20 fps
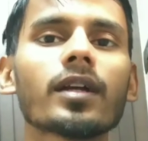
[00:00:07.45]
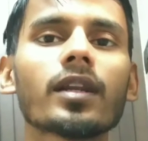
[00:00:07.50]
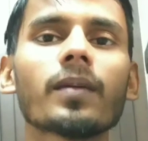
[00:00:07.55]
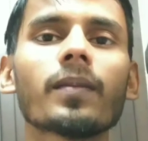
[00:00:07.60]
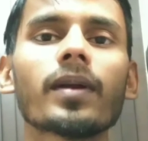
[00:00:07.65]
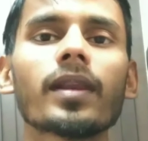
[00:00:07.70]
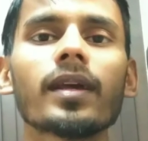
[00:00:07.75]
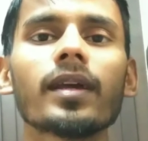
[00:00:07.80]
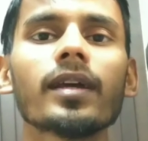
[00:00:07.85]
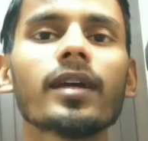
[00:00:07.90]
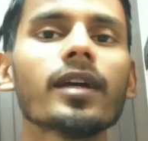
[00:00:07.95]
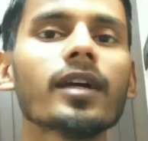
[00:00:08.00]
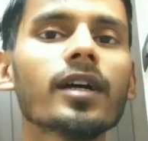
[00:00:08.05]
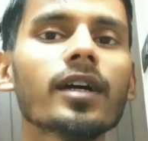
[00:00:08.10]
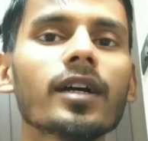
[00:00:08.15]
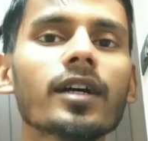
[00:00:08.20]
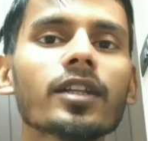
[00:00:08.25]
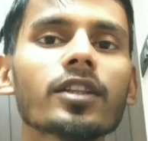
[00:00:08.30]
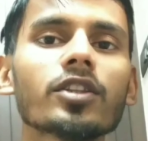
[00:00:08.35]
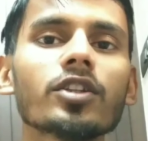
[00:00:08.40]
करने वाले
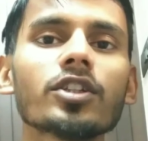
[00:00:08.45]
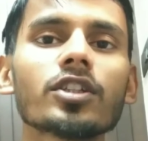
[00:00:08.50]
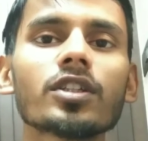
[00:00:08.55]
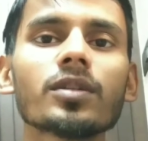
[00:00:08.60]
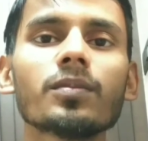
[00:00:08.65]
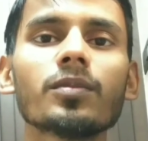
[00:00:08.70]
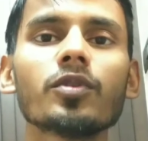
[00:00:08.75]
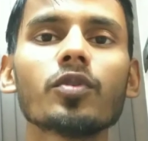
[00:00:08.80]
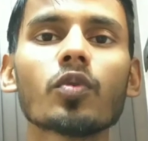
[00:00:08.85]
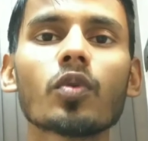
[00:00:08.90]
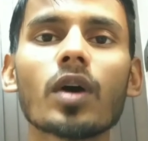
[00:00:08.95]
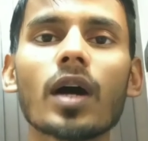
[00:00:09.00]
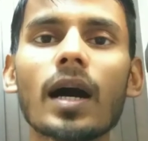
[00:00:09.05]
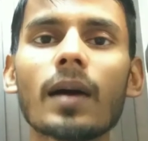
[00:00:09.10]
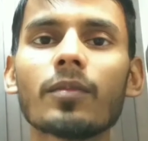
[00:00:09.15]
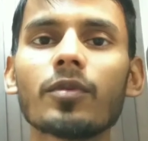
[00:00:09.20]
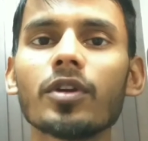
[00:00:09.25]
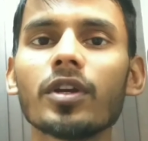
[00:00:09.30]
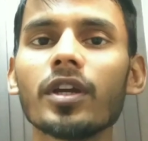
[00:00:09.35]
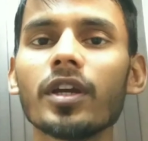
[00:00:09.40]
हैं तो इसी वीडियो को
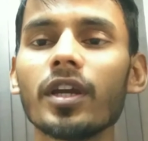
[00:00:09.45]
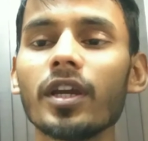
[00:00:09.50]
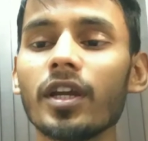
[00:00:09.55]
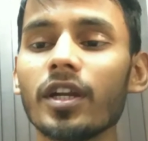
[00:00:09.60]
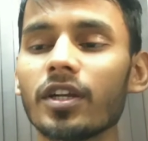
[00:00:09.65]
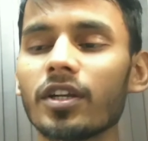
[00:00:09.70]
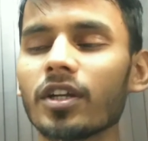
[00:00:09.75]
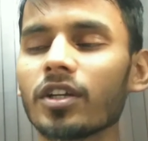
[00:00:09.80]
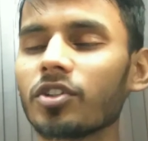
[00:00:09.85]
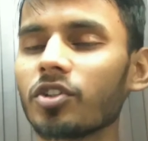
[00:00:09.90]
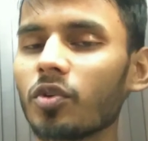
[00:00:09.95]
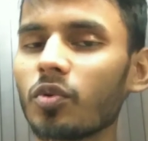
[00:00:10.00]
आप जो है एंड तक